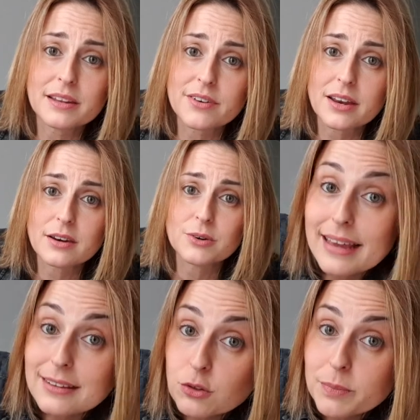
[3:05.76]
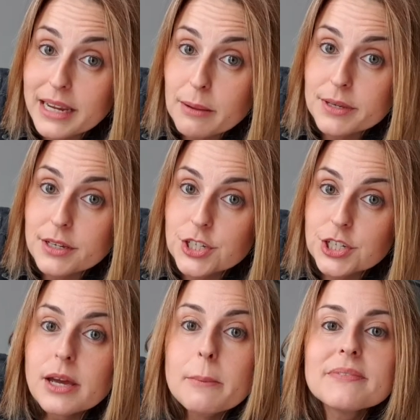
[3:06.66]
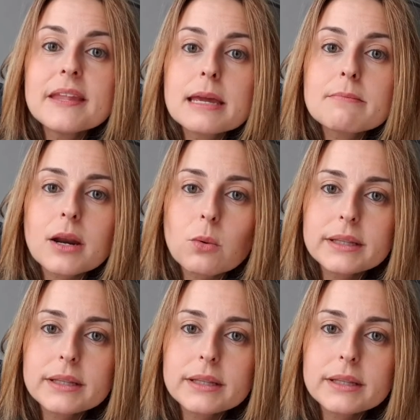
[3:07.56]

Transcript: livello. Tanto per capirci, Neymar